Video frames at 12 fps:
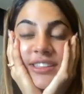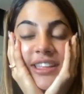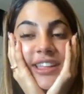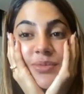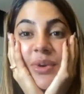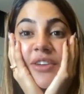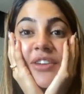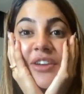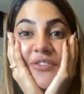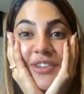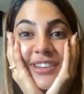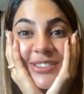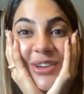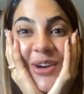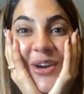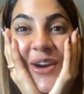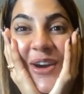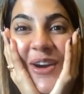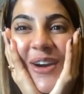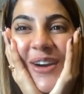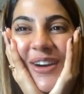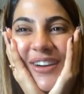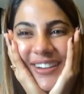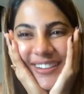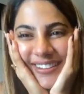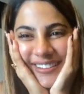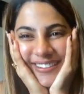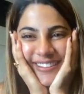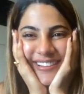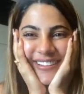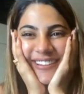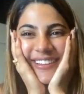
that's my favorite song. You.